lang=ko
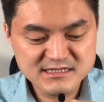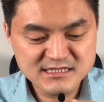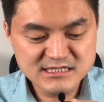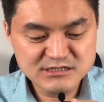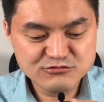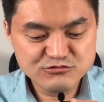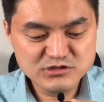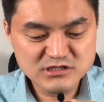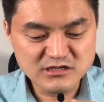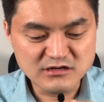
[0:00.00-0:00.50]

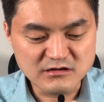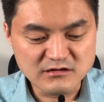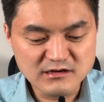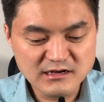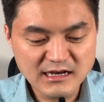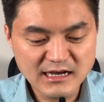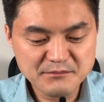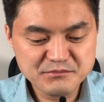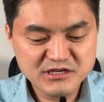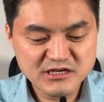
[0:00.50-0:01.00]
치우쳐
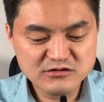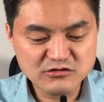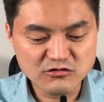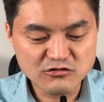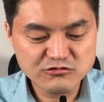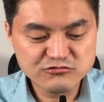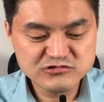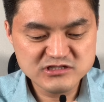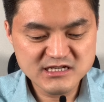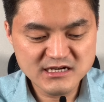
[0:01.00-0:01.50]
함께
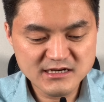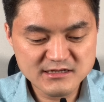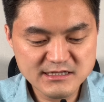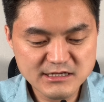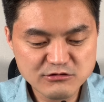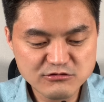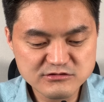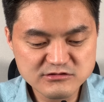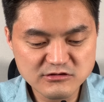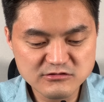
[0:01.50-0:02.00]
더러운 자가
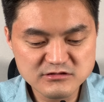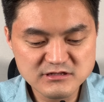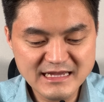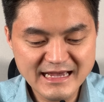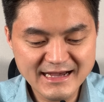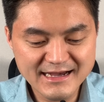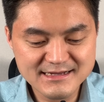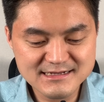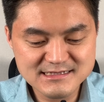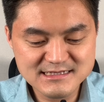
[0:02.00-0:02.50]
되고 선을
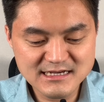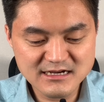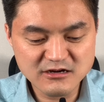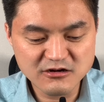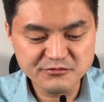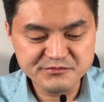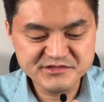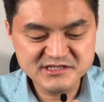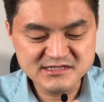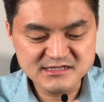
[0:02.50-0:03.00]
행하는 자가
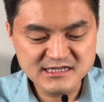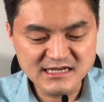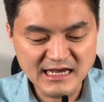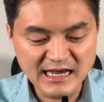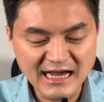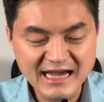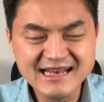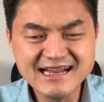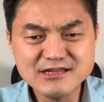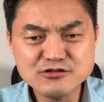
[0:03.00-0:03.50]
없으니
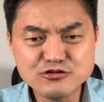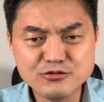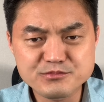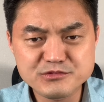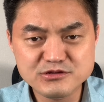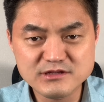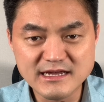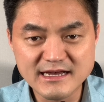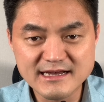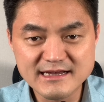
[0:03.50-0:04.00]
하나도
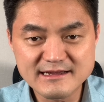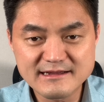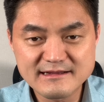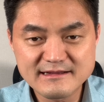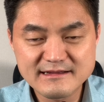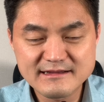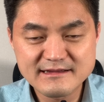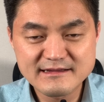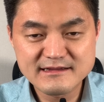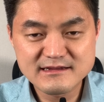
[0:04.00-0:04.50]
없도다.
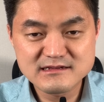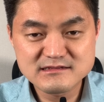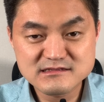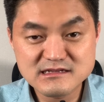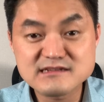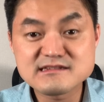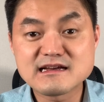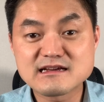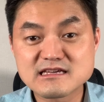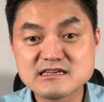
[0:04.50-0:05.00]

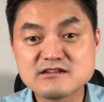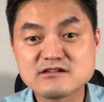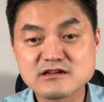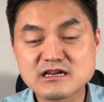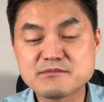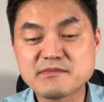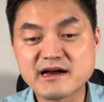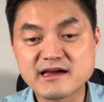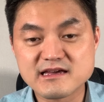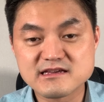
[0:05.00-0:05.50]
세상이
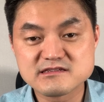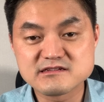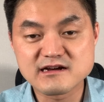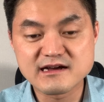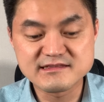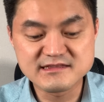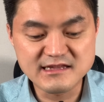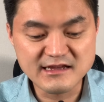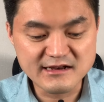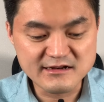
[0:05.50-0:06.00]
이렇게 망해져
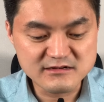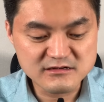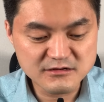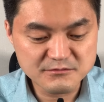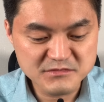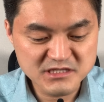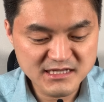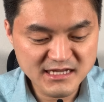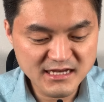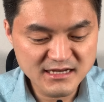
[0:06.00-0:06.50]
간다라는
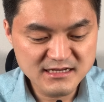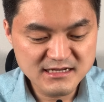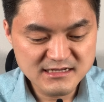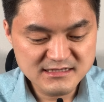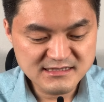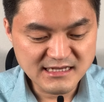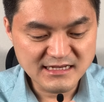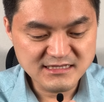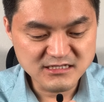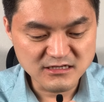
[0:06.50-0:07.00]
겁니다.
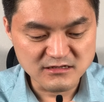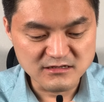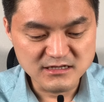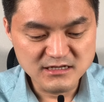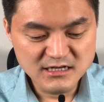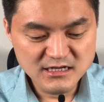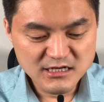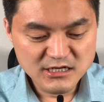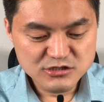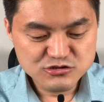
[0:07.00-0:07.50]
4절
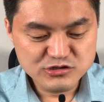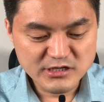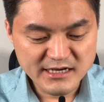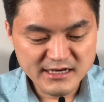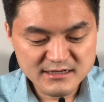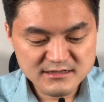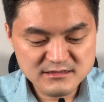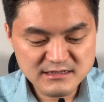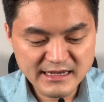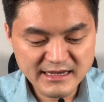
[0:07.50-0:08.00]

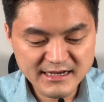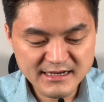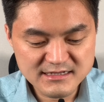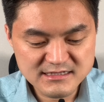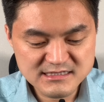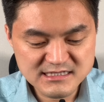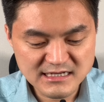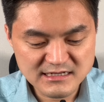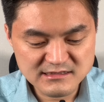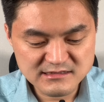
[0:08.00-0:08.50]
죄악을
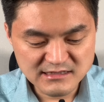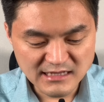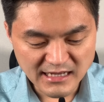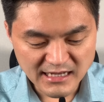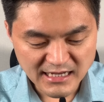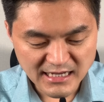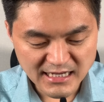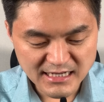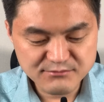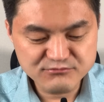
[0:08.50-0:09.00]
행하는 자는 다
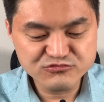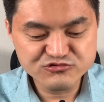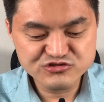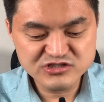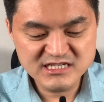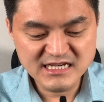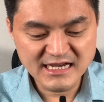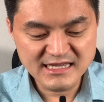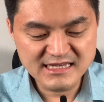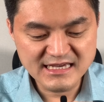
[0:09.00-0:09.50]

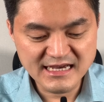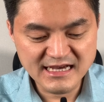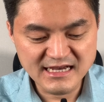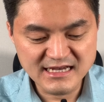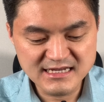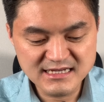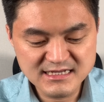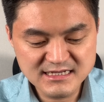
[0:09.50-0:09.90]
무지하냐